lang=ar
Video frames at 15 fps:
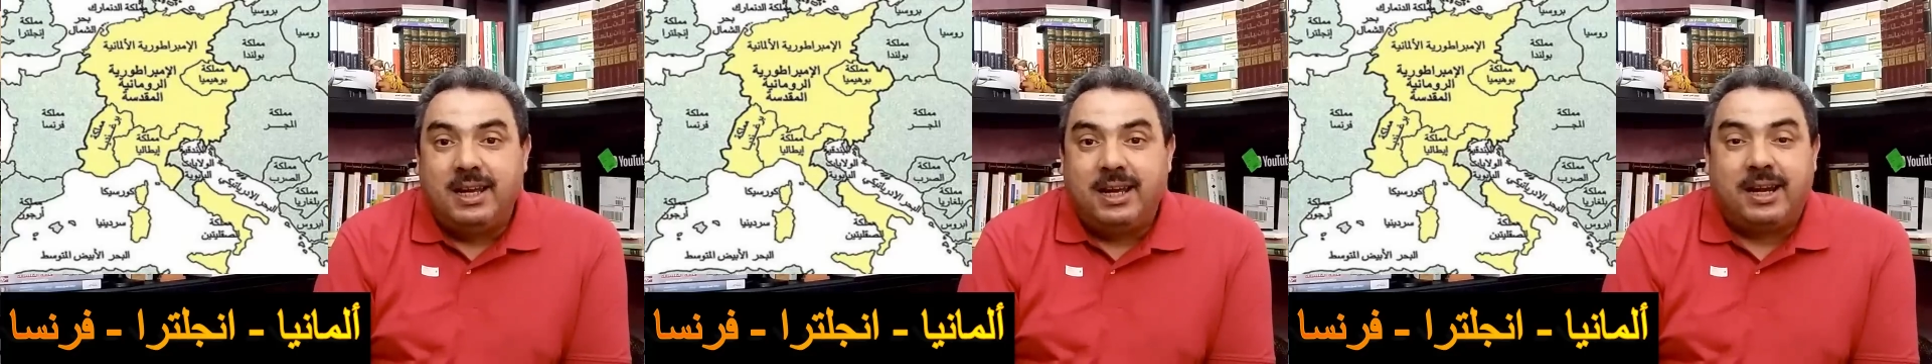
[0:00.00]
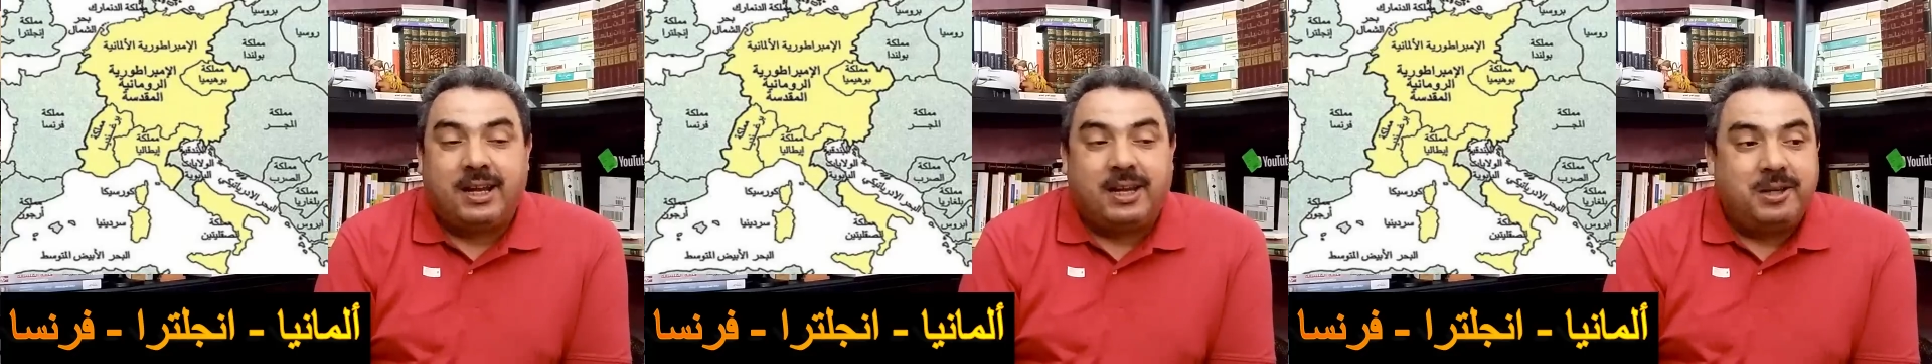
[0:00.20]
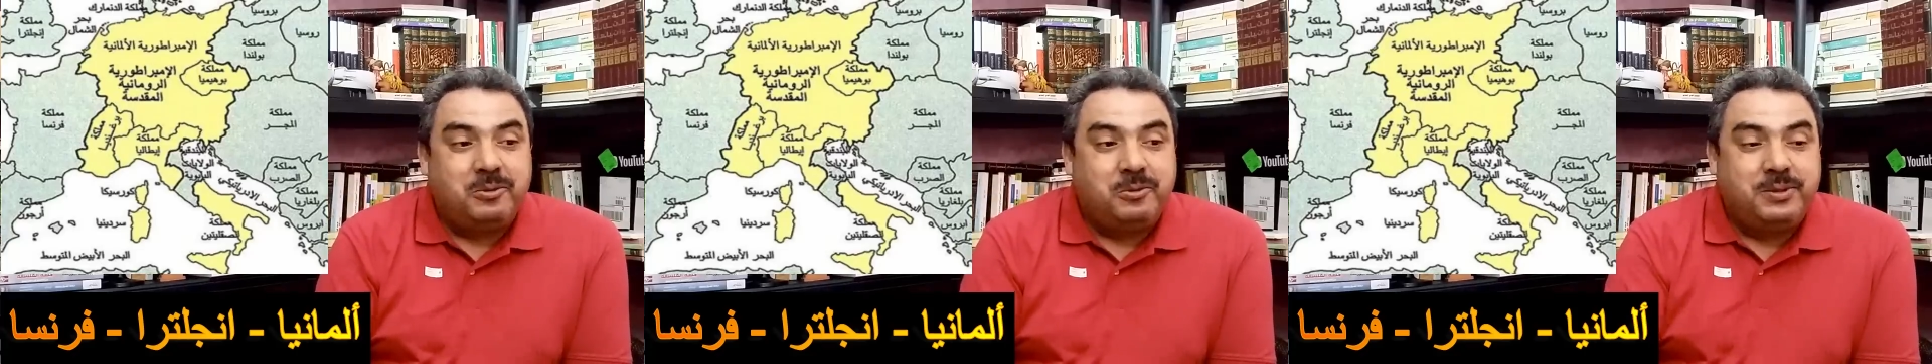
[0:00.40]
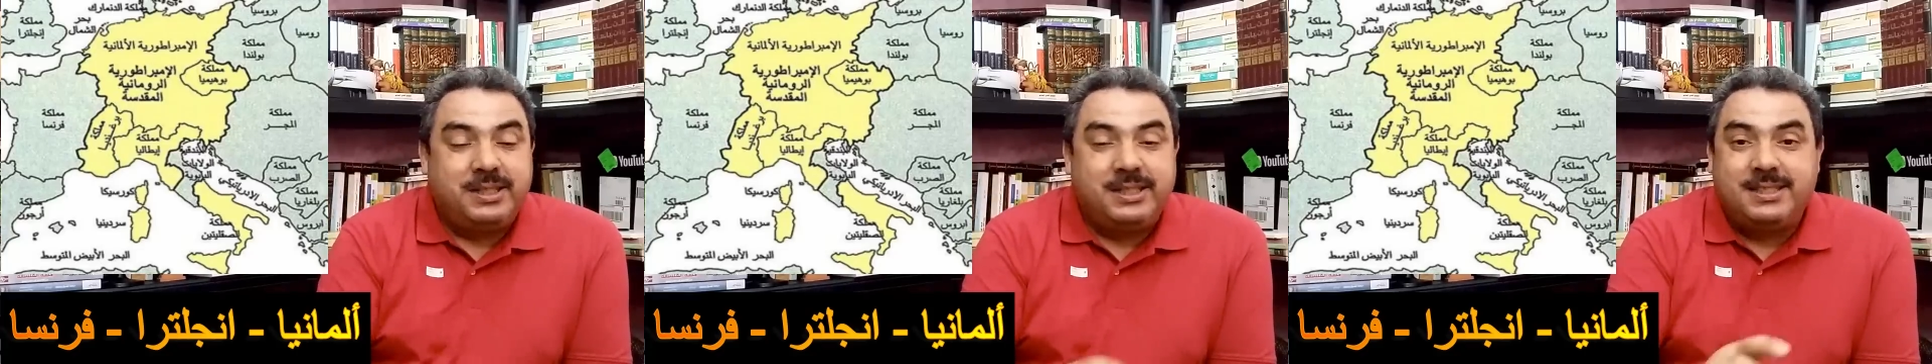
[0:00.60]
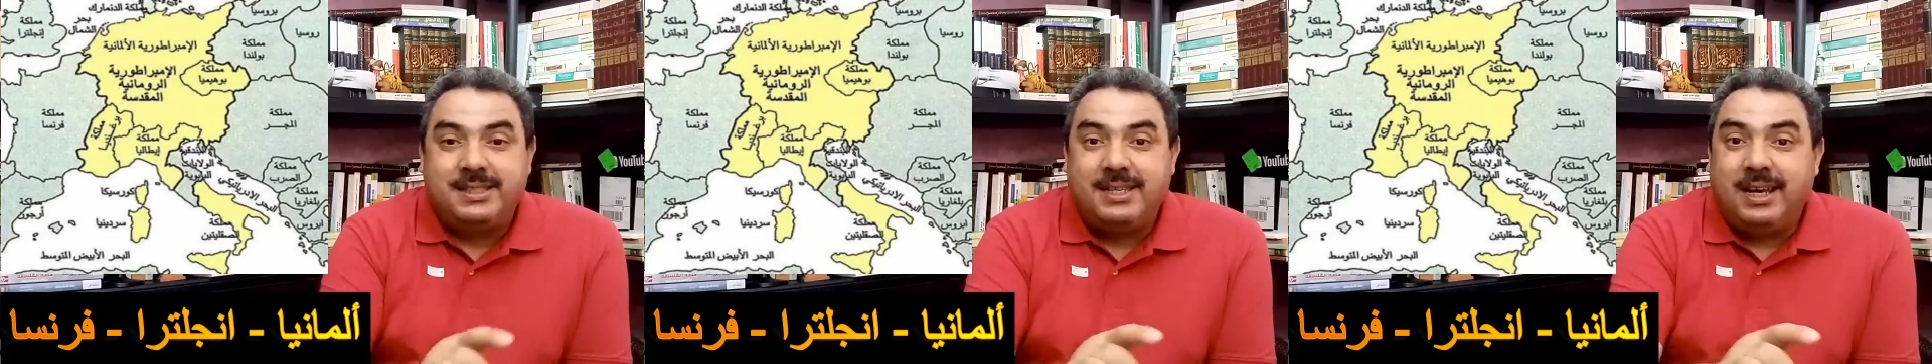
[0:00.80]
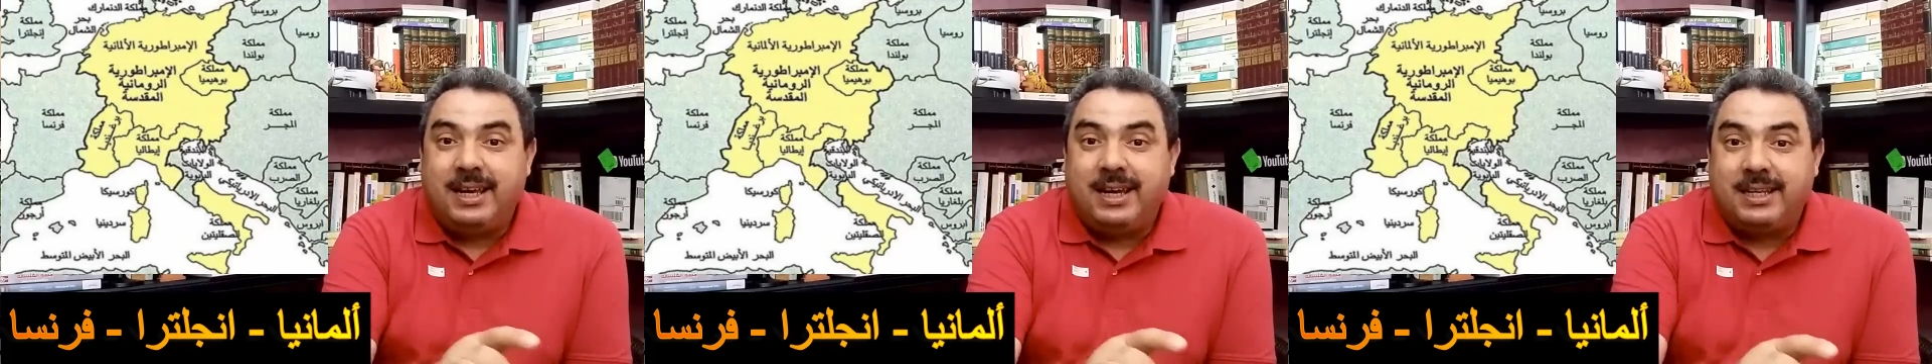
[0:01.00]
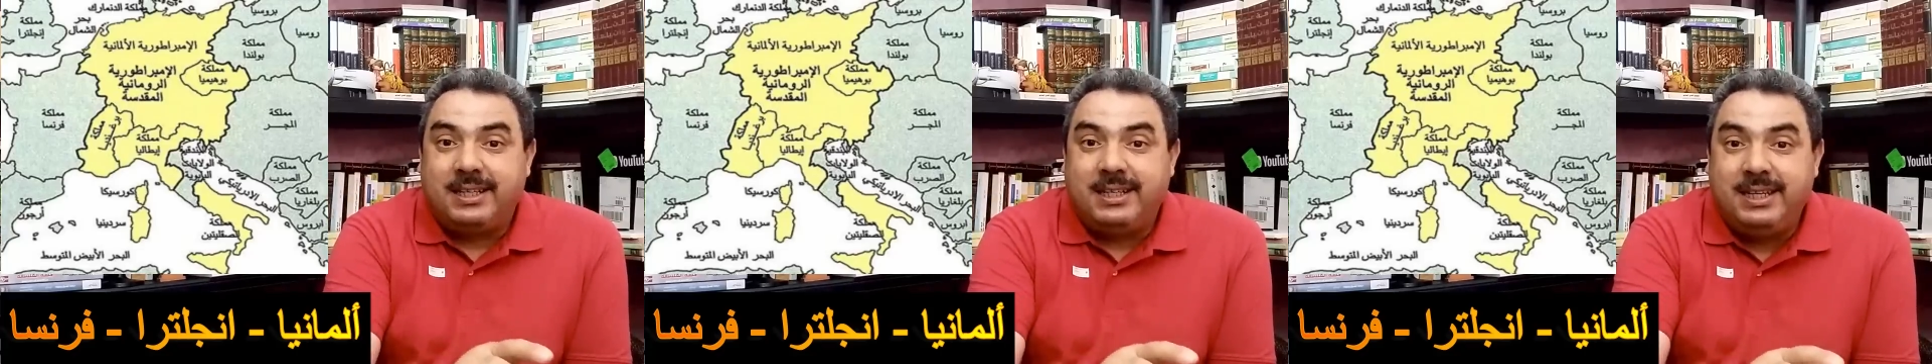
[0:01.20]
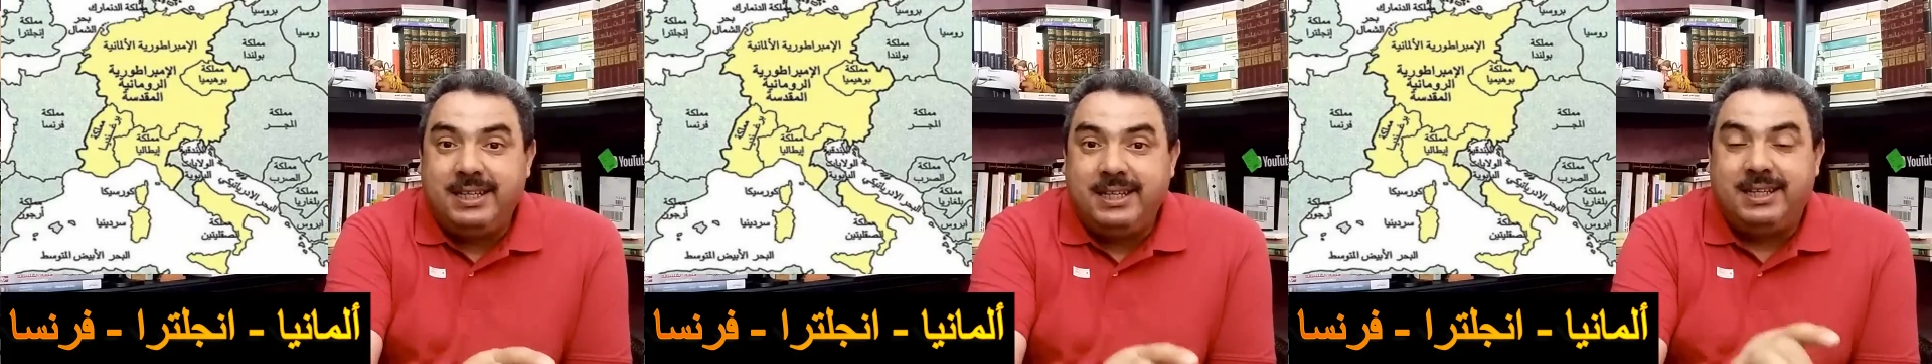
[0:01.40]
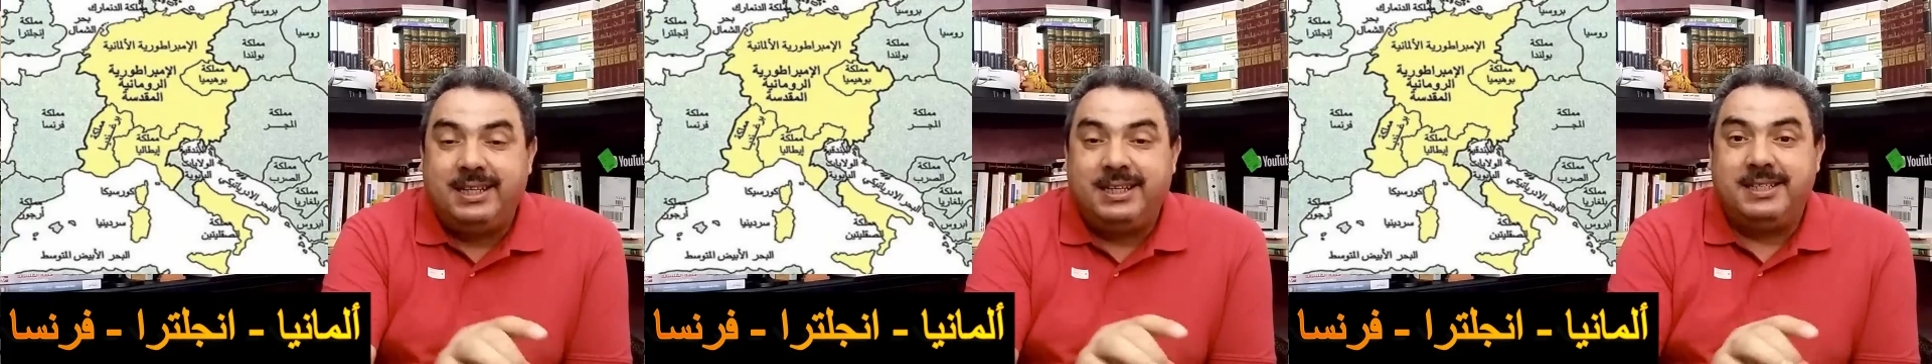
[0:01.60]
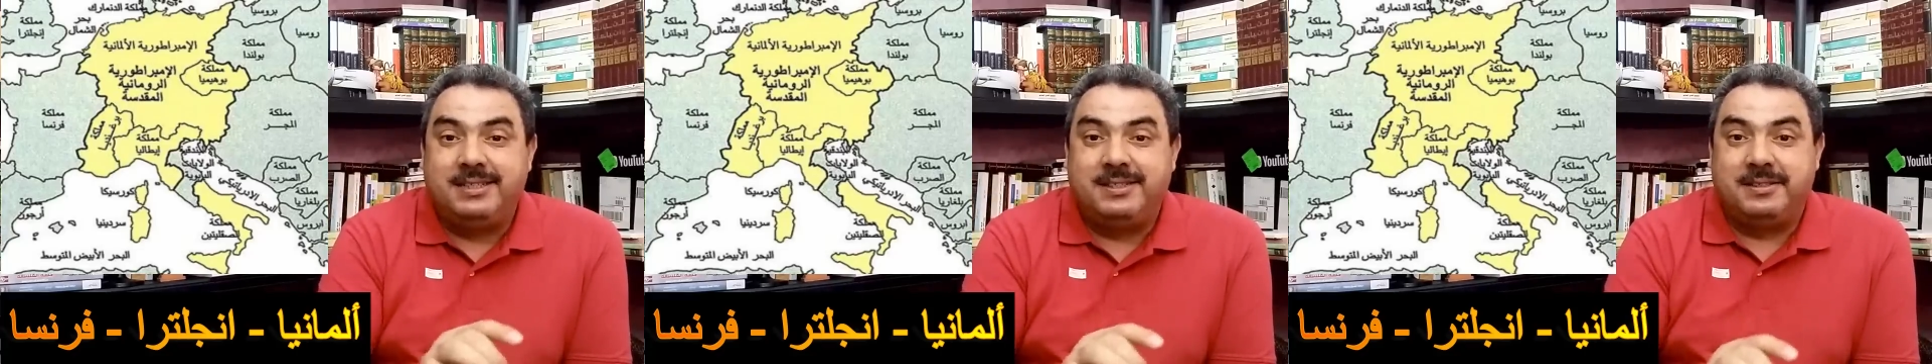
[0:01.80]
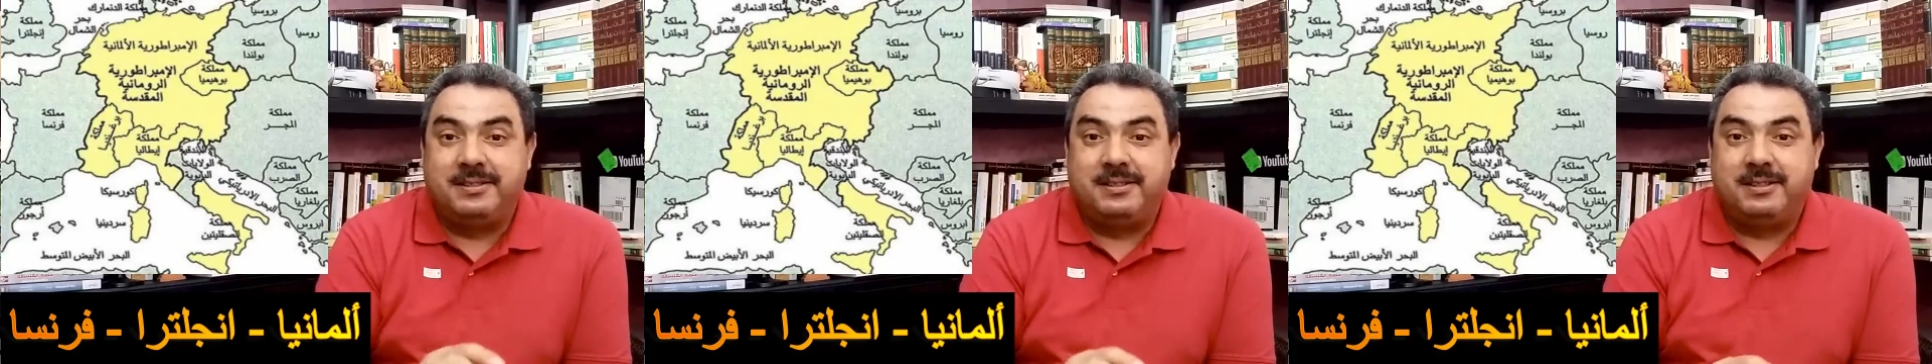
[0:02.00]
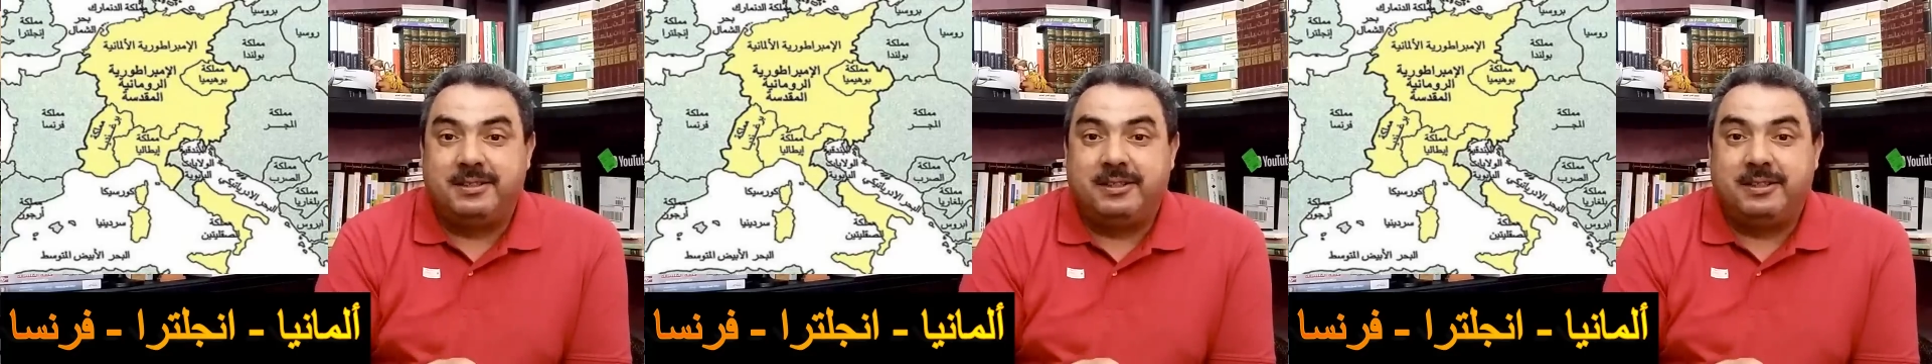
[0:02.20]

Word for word: راه كانوا ديك الساعات الانجليز